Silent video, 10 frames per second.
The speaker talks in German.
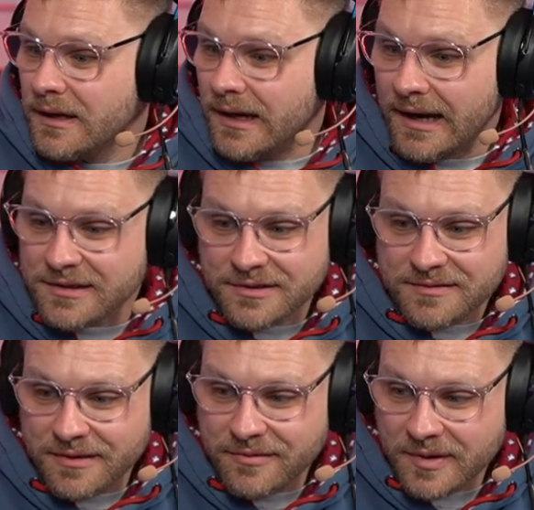Also es
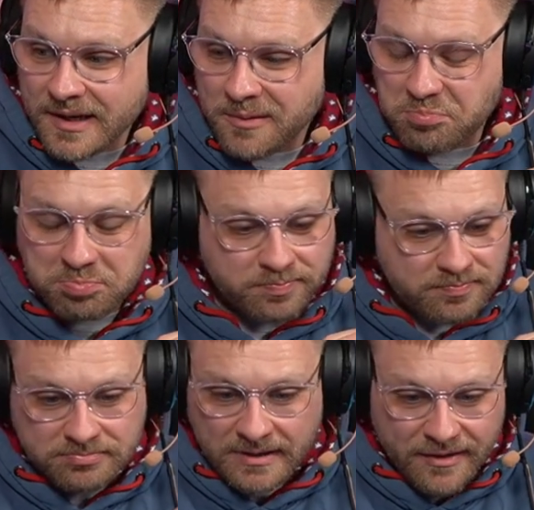war wirklich
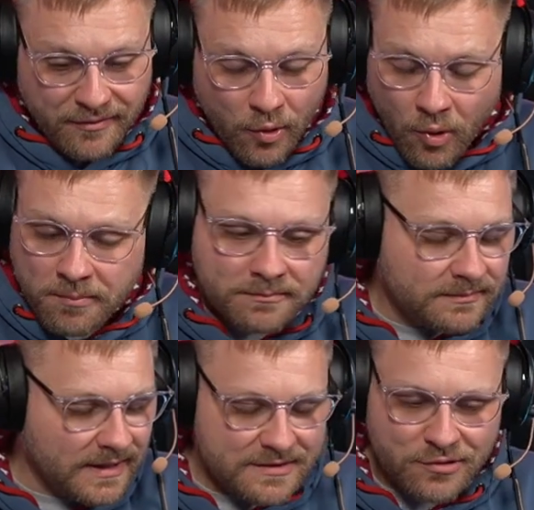äh, um,
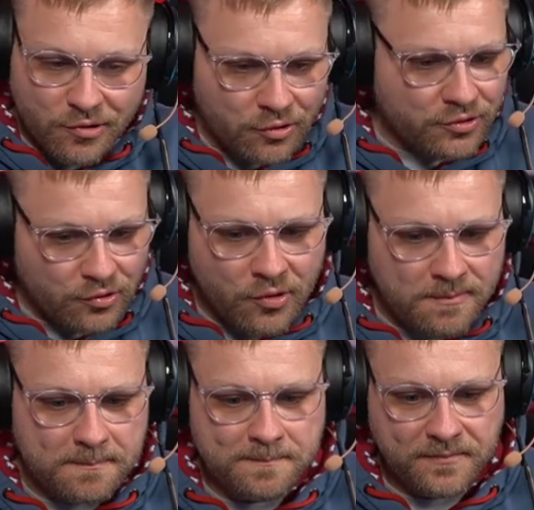also
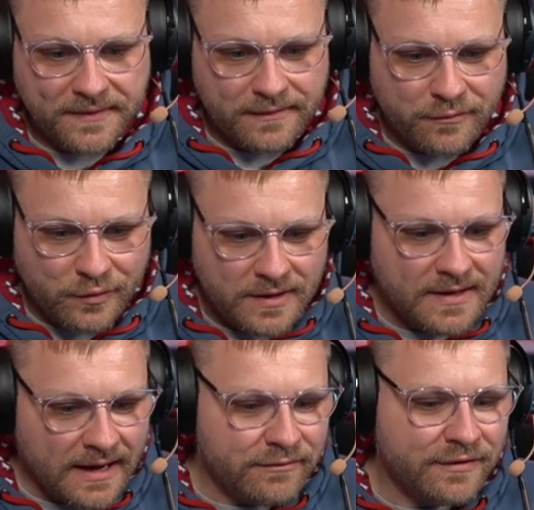rundum für den
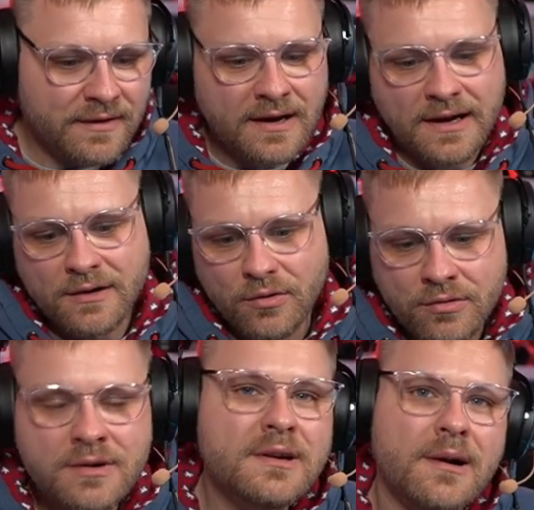Anfang eine
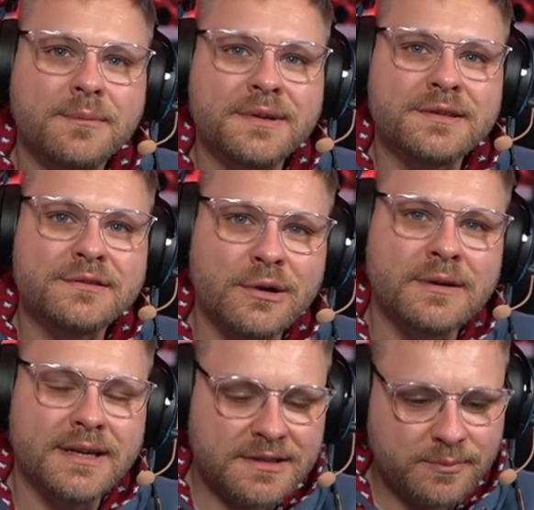unglaublich
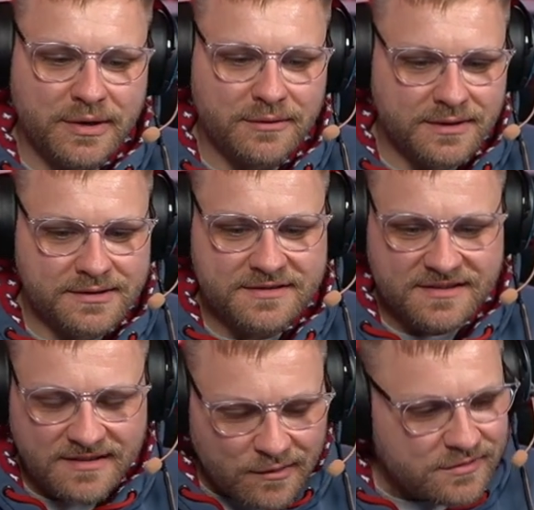tolle Experience,
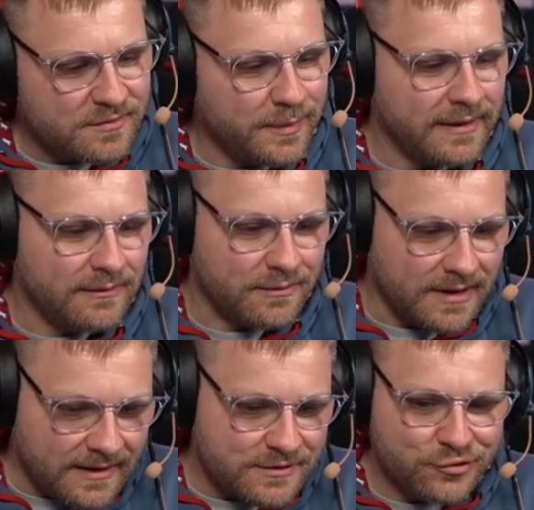das auszupacken und
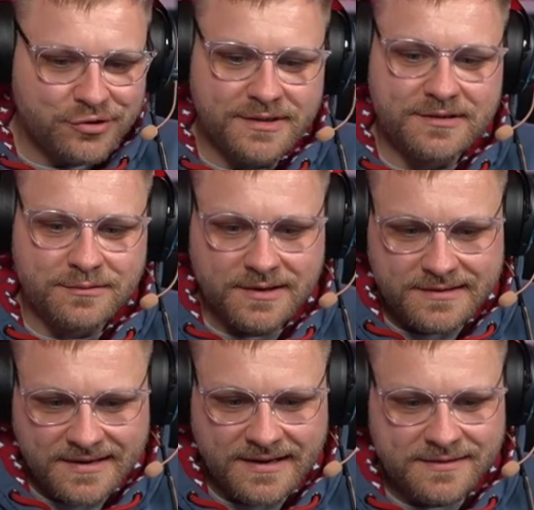anzuschließen und als
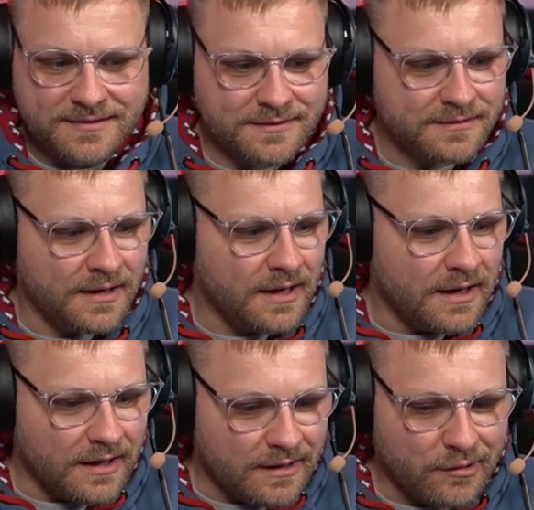erstes
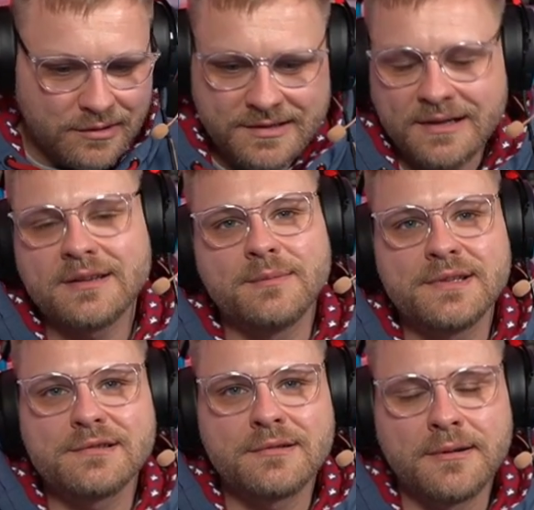in Kontakt damit
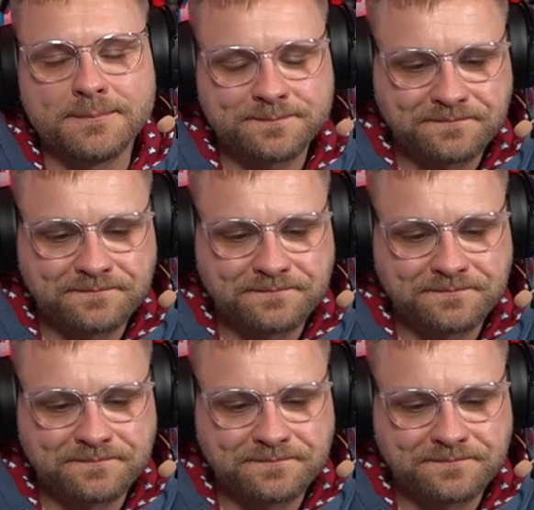zu kommen.